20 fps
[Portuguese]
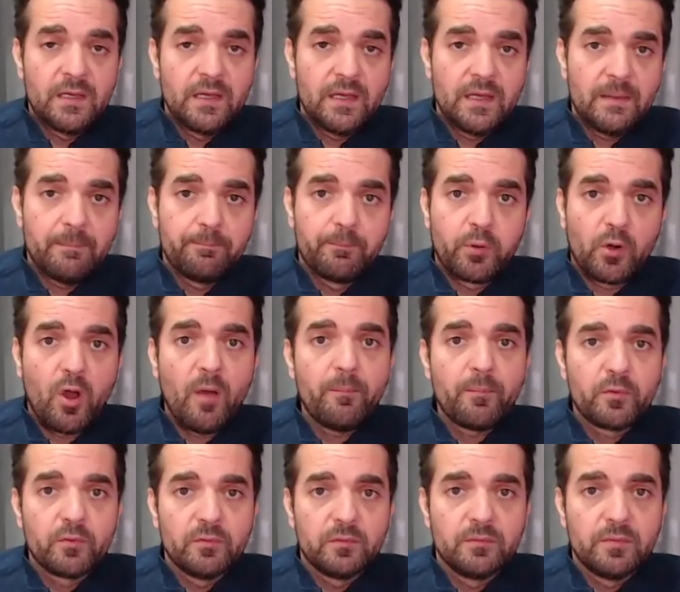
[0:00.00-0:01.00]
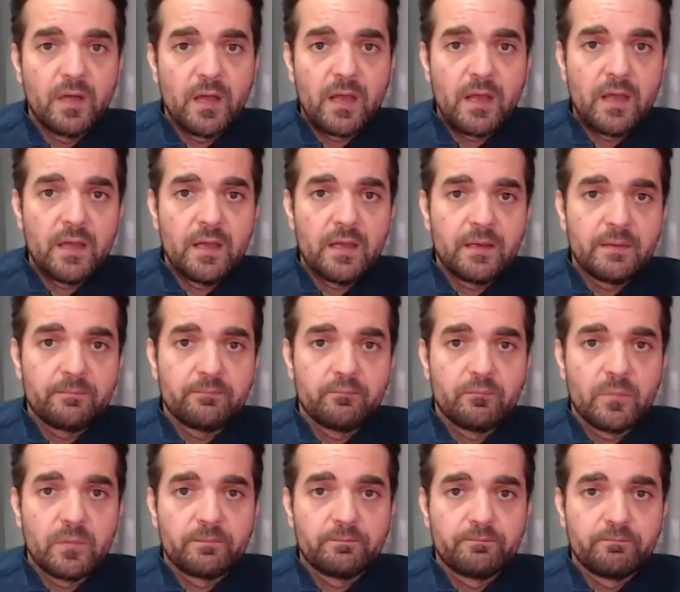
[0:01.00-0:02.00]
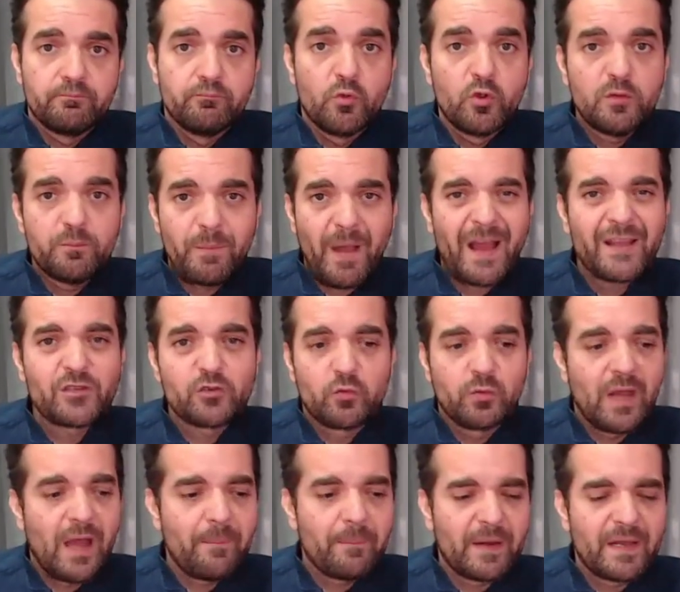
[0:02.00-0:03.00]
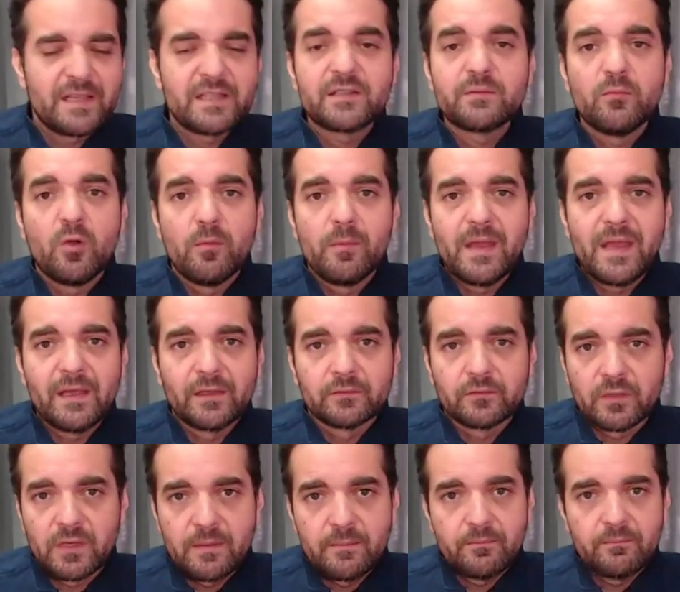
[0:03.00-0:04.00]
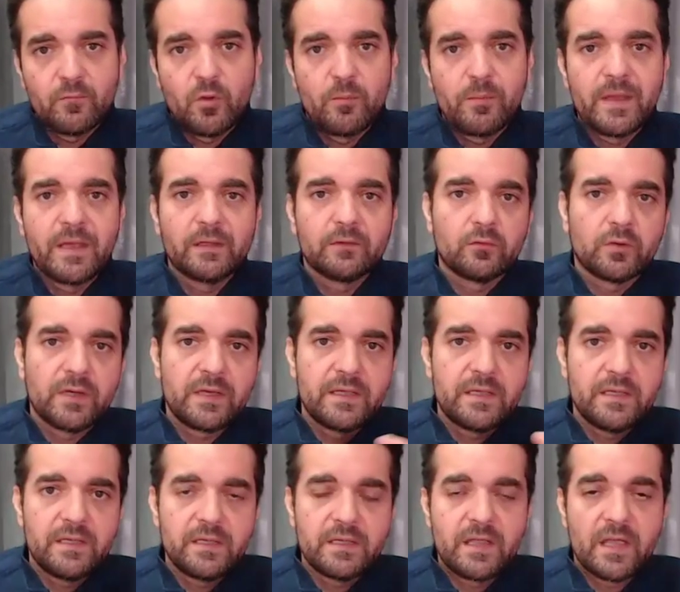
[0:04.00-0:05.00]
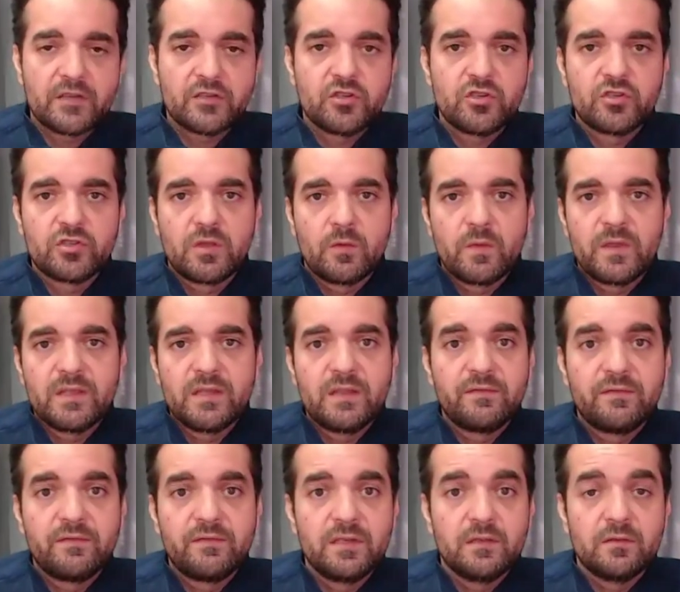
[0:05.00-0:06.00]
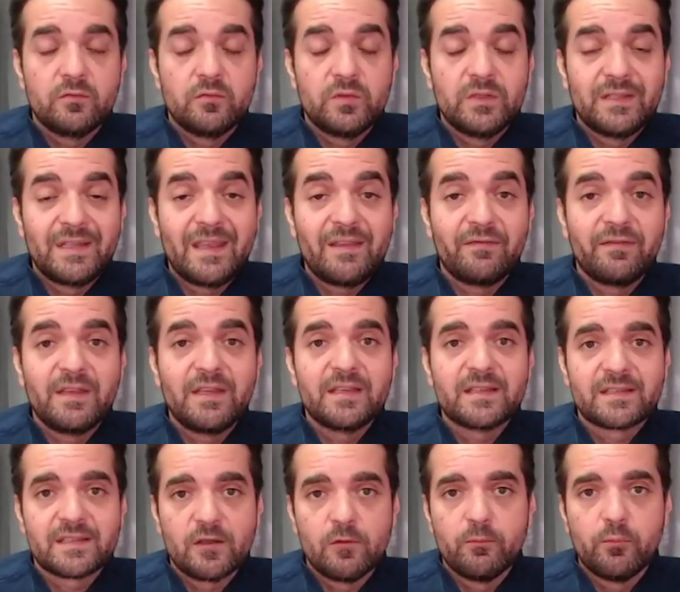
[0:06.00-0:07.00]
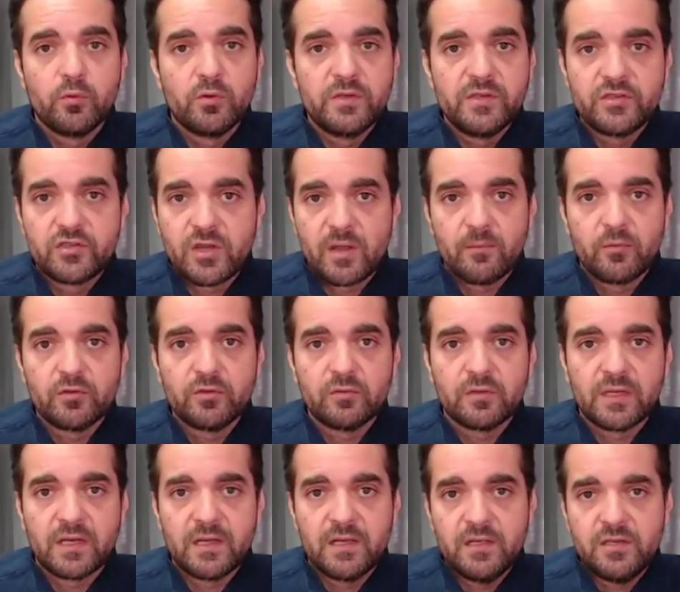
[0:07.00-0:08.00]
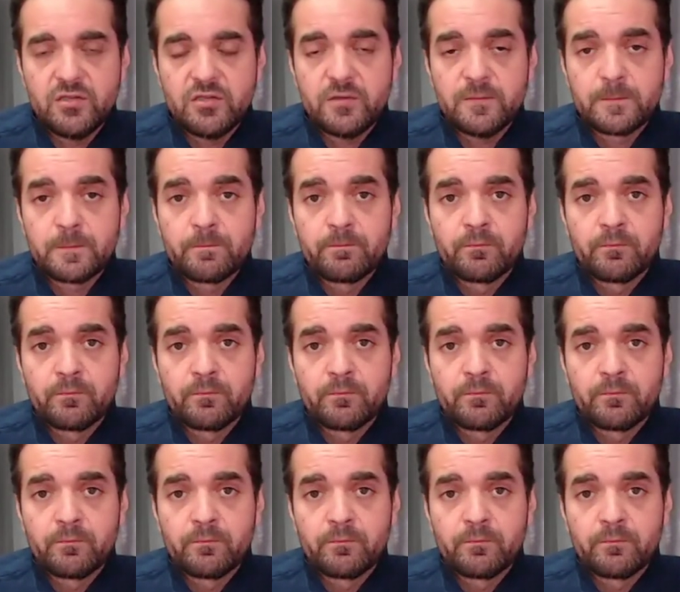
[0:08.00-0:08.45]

É próprio, é, é muito particular para esse momento, né? Momento aí em que a gente tem uma indefinição política muito grande.